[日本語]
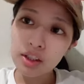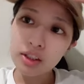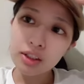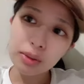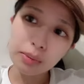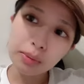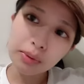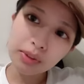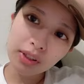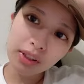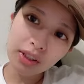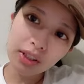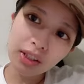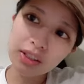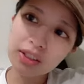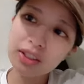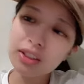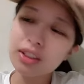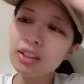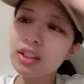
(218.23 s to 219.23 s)
自分だ
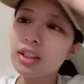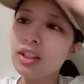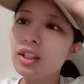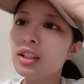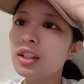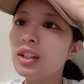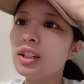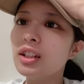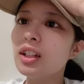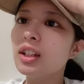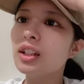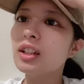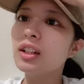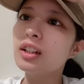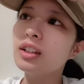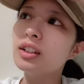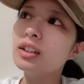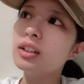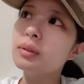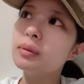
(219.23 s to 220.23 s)
けついていけてない
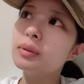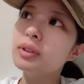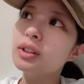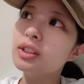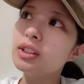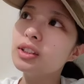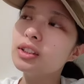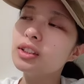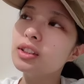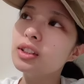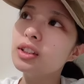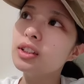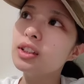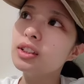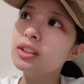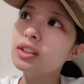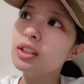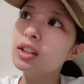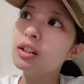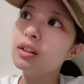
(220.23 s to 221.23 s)
感否めなさすぎ
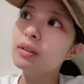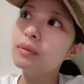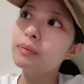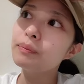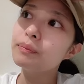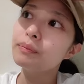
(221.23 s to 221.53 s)
てさ